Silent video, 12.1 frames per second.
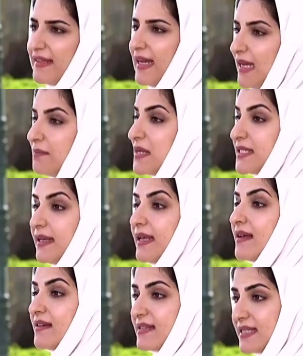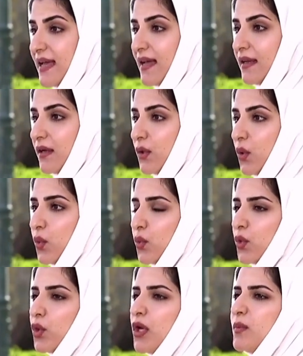عامة هي رسالة
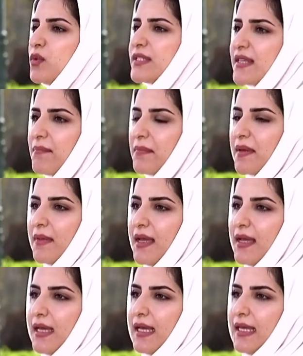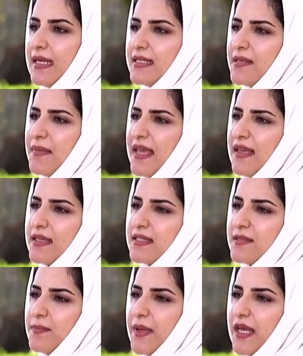وكل مصمم
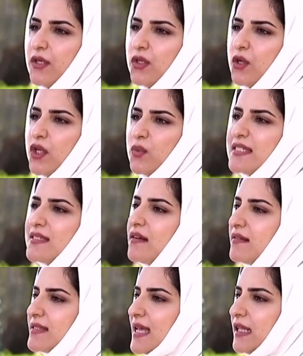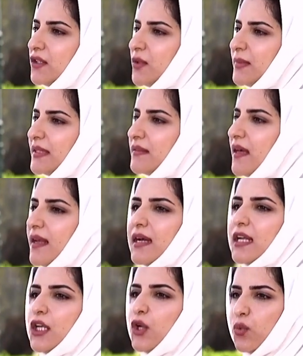يتميز بأنه يوصل رسالته
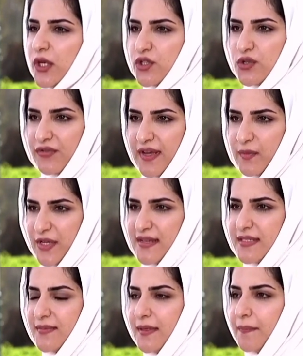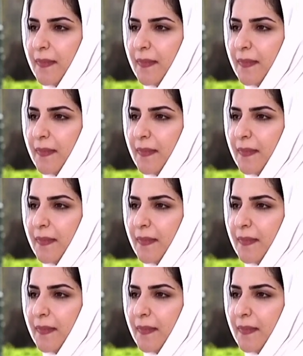بالطريقة اللي هو يشوفها مناسبة